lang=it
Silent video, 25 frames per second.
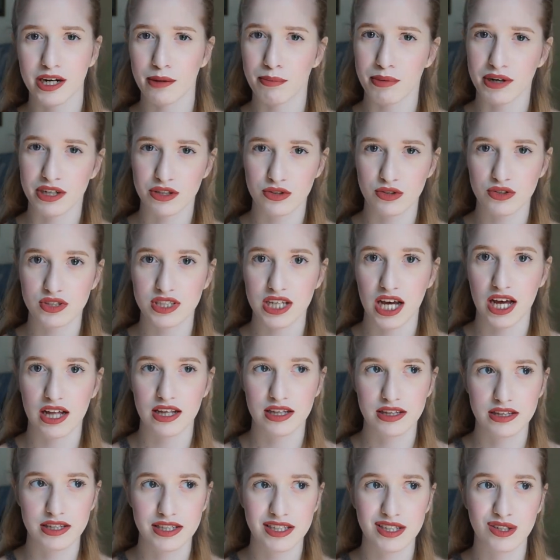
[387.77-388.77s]
reparto
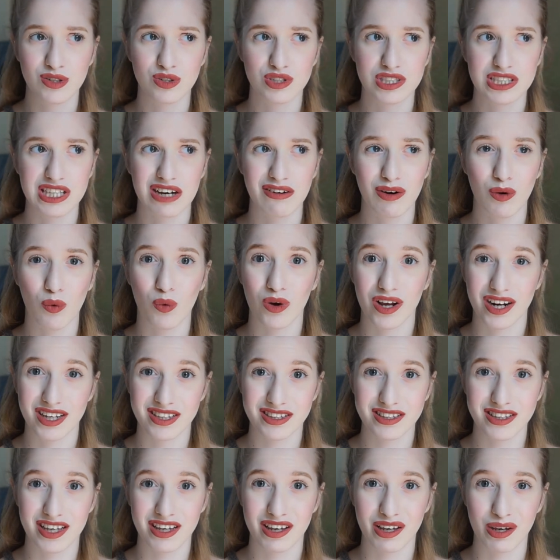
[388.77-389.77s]
saldi, costava
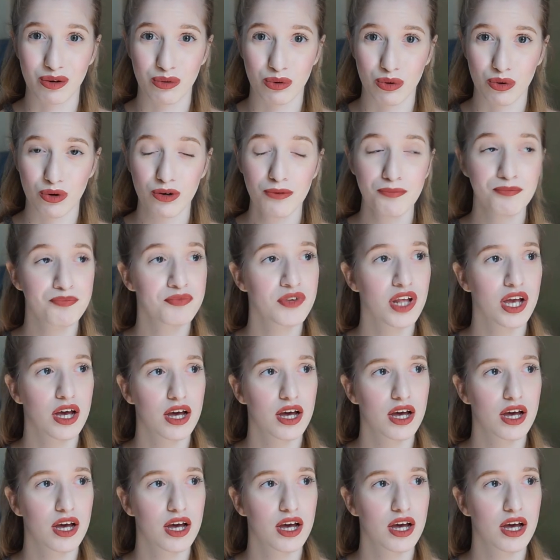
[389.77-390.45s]
40 euro